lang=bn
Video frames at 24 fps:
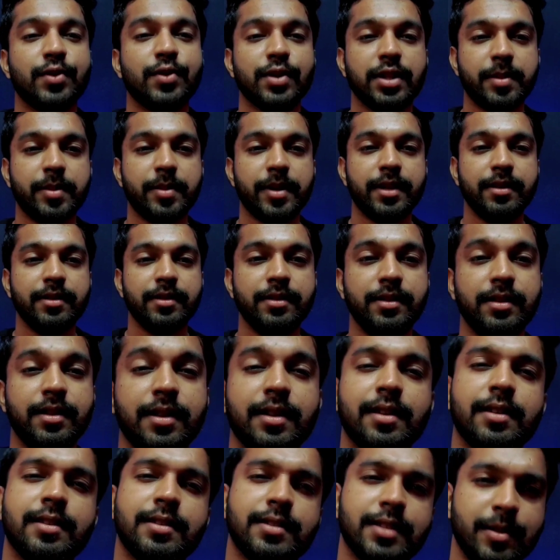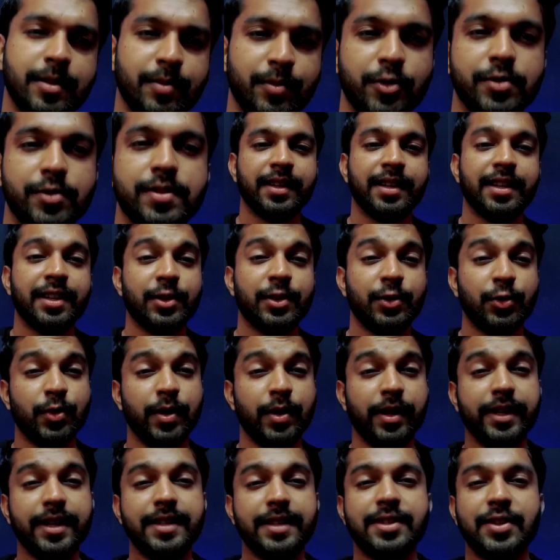করতে পারেন সেম প্রসেস তো
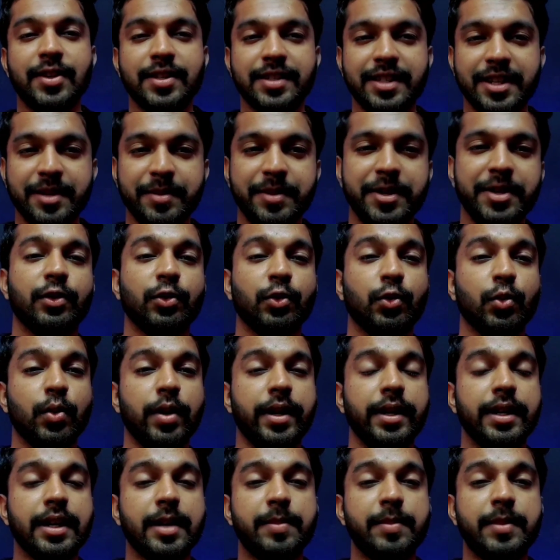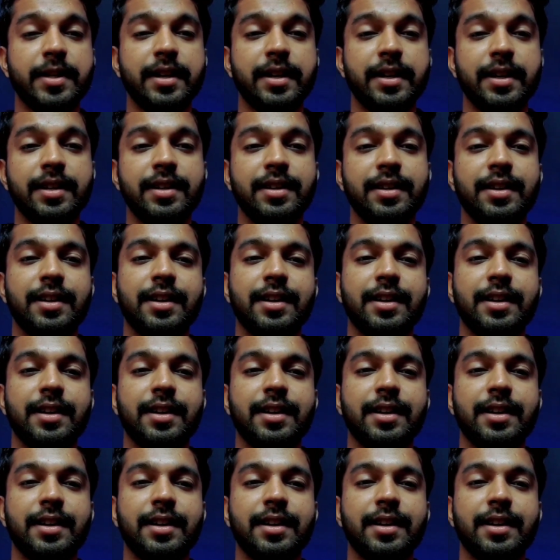এটাই ছিল আজকের ভিডিও তো এটা আপনারা